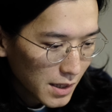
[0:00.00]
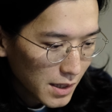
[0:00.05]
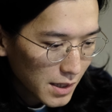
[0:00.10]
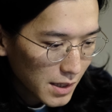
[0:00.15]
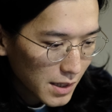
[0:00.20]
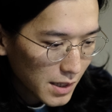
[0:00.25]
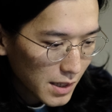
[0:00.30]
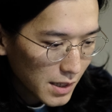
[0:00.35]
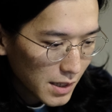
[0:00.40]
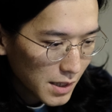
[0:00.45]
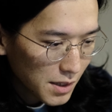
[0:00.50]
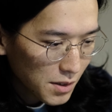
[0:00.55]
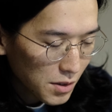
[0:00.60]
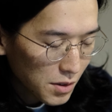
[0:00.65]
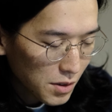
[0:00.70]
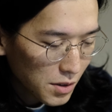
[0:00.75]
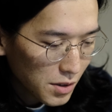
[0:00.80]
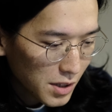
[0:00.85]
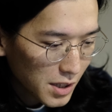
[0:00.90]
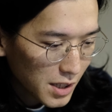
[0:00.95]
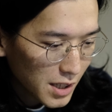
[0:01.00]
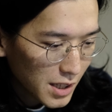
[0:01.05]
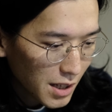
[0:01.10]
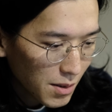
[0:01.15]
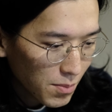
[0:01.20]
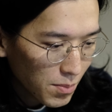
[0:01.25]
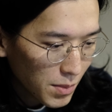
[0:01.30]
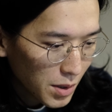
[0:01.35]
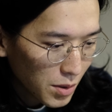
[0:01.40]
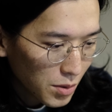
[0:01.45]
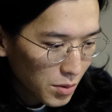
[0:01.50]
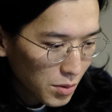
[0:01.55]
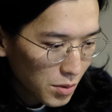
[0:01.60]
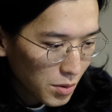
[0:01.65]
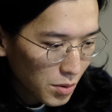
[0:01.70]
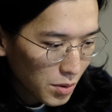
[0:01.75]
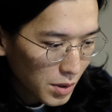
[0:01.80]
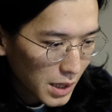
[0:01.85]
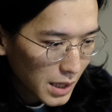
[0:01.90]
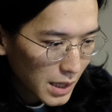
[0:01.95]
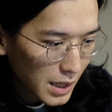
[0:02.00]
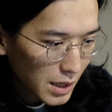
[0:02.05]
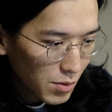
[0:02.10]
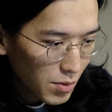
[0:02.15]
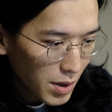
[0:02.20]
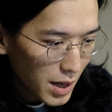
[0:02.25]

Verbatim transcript: 新卒1年目の時